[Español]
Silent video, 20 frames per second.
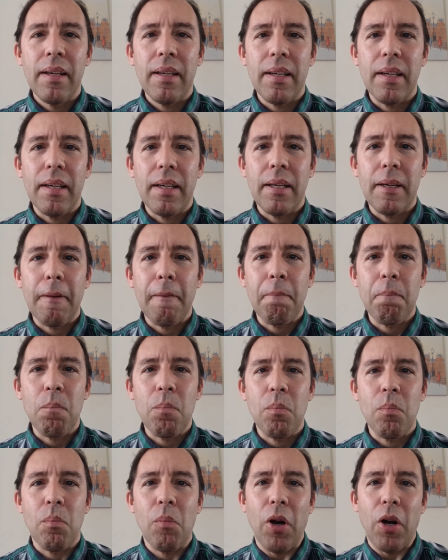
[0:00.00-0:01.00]

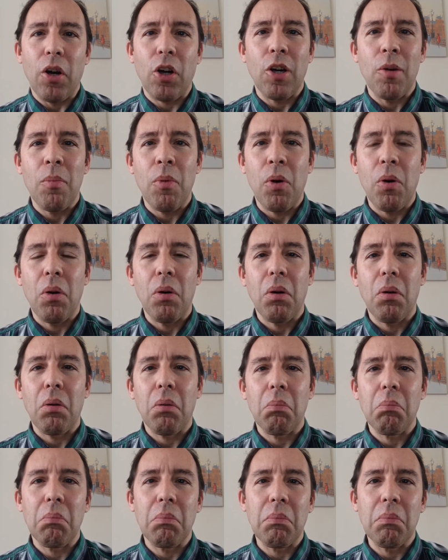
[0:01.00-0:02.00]
Em, bueno,
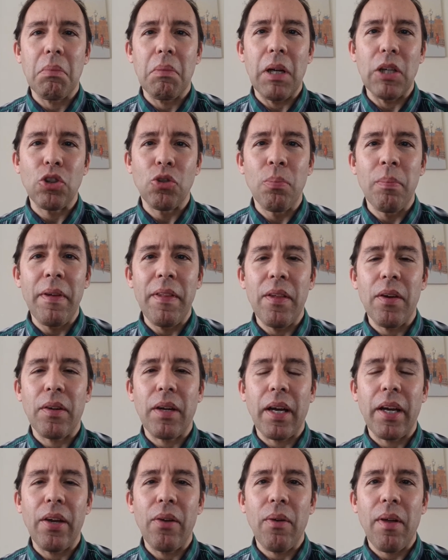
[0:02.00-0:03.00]
como es un vídeo
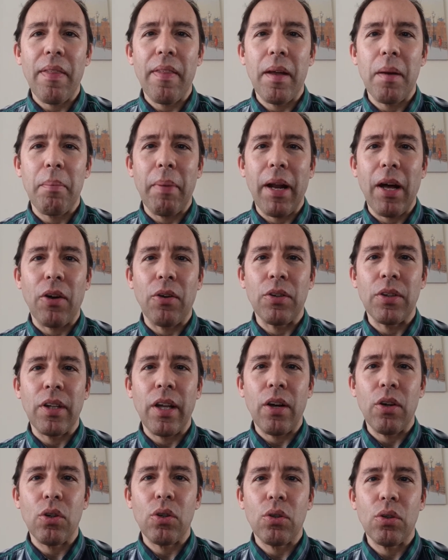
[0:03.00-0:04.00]
que quiero hacer para
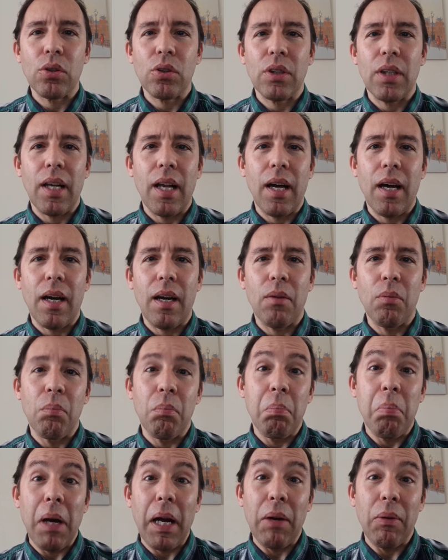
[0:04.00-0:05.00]
contaros
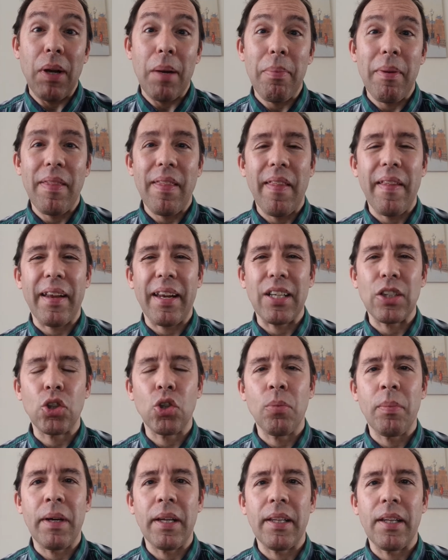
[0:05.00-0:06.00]
una especie de
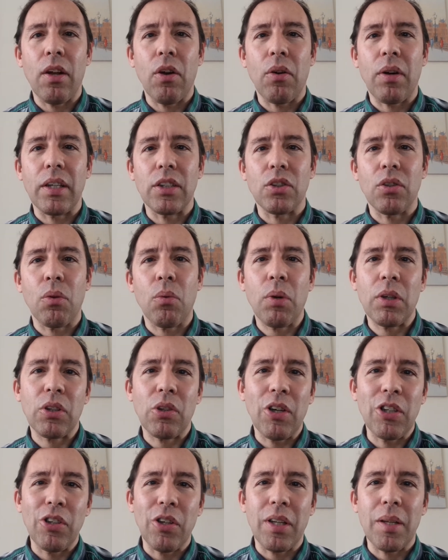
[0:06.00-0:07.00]
resumen de lo que son
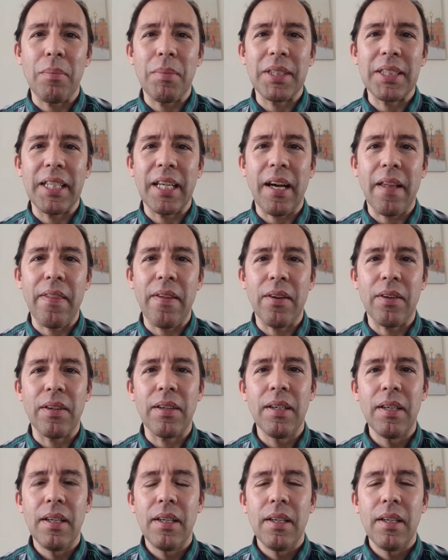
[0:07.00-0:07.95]
cuatro años de investigación,